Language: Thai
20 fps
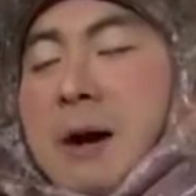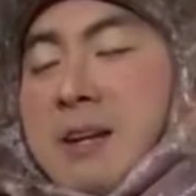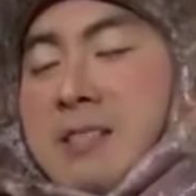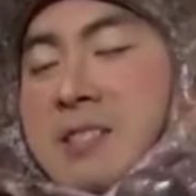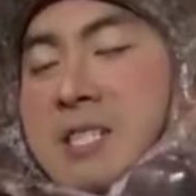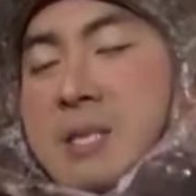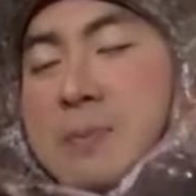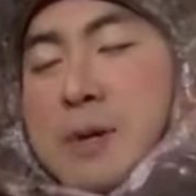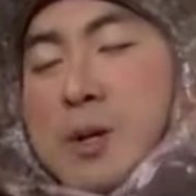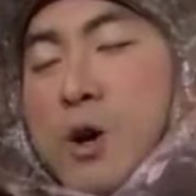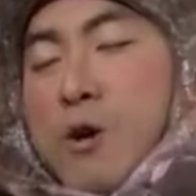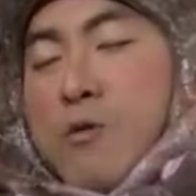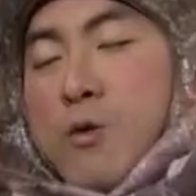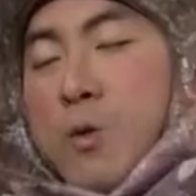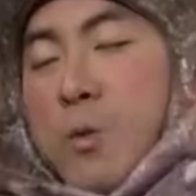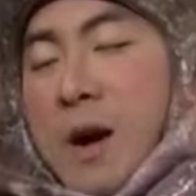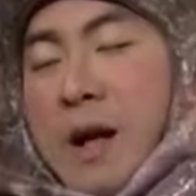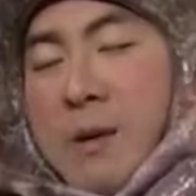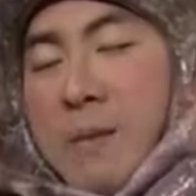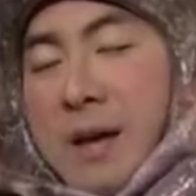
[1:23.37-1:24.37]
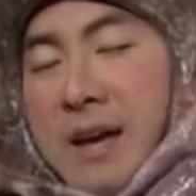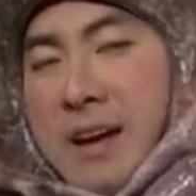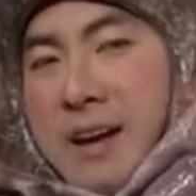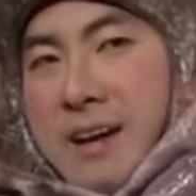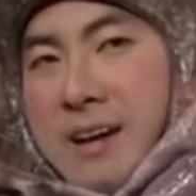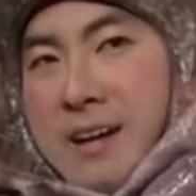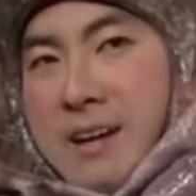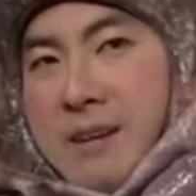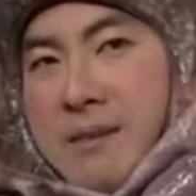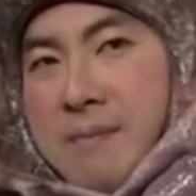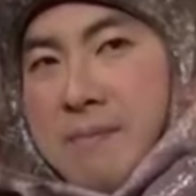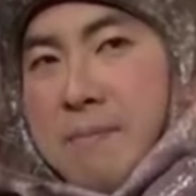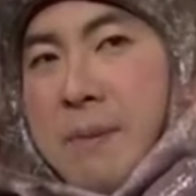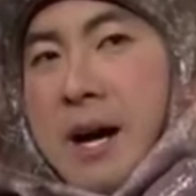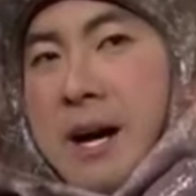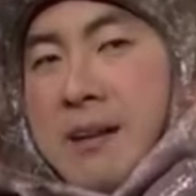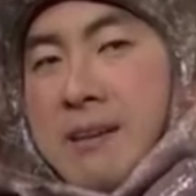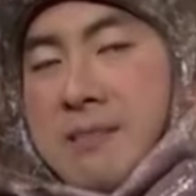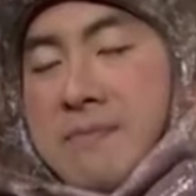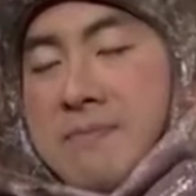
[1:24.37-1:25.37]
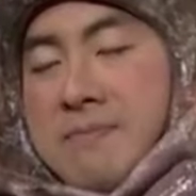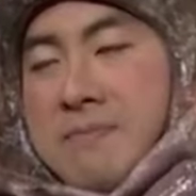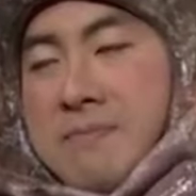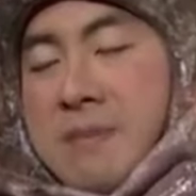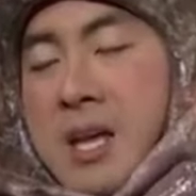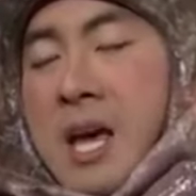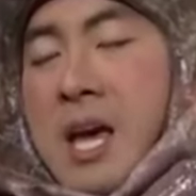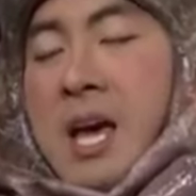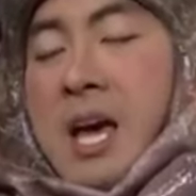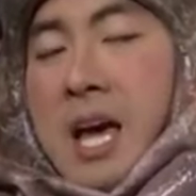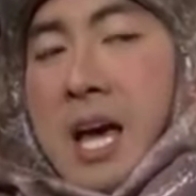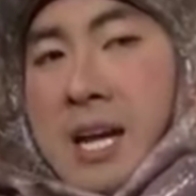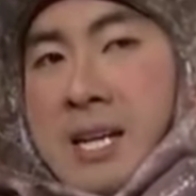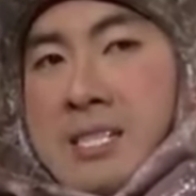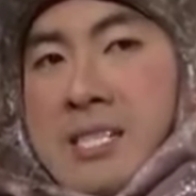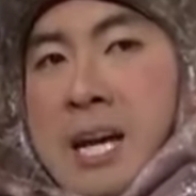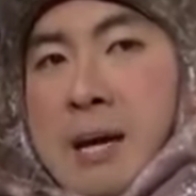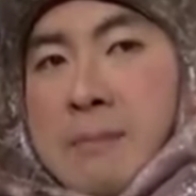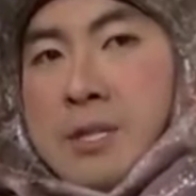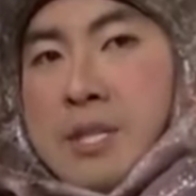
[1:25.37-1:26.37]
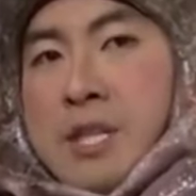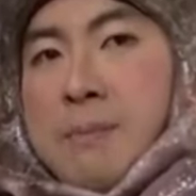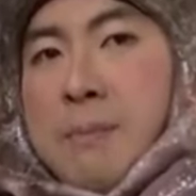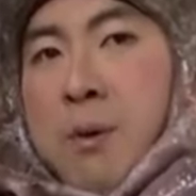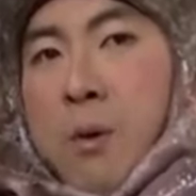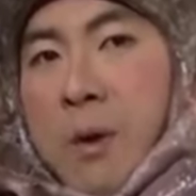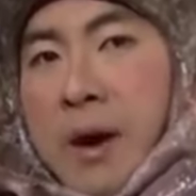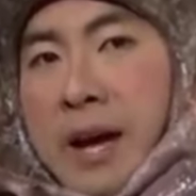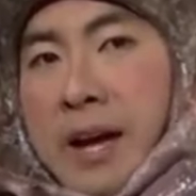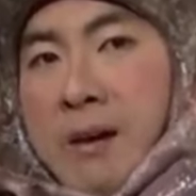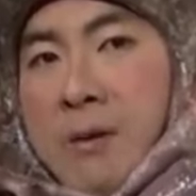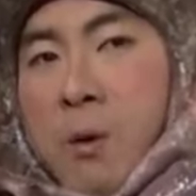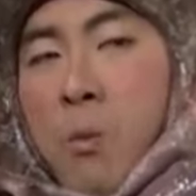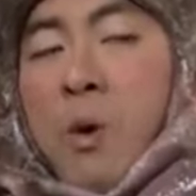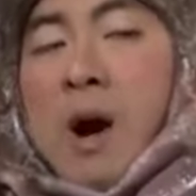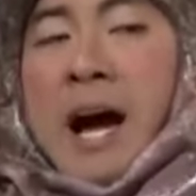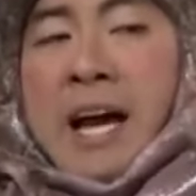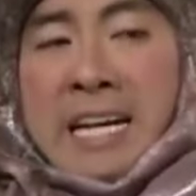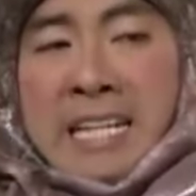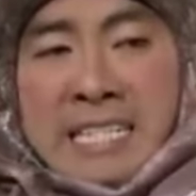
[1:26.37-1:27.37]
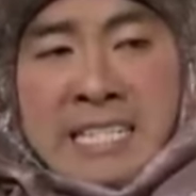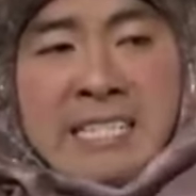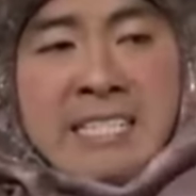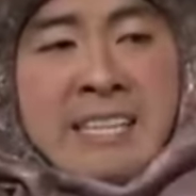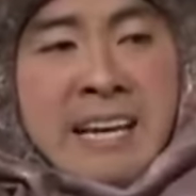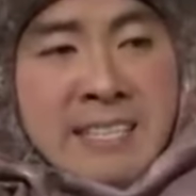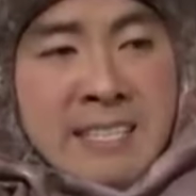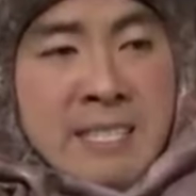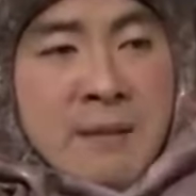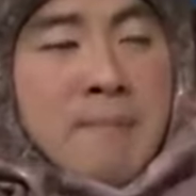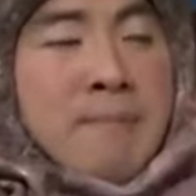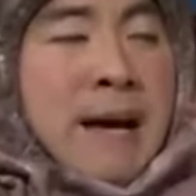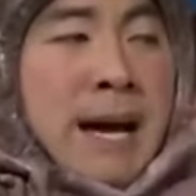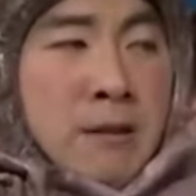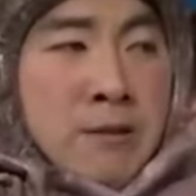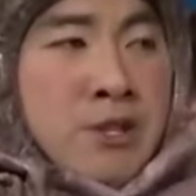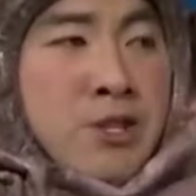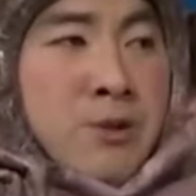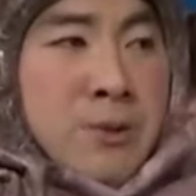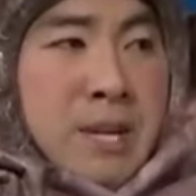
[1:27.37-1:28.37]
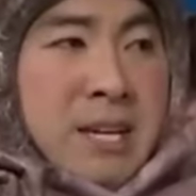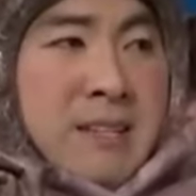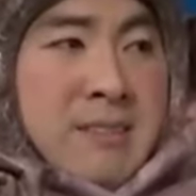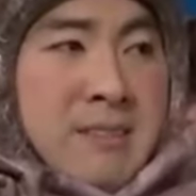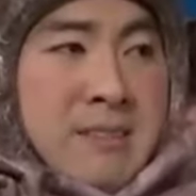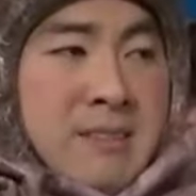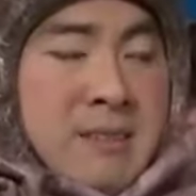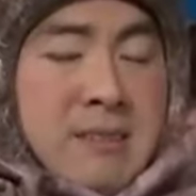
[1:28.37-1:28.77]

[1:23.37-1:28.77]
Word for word: มาเรียกร้องเรื่องเสรีภาพให้กับแรงงานพม่านแหละอันนี้ NGO พิต้าก็เป็นอ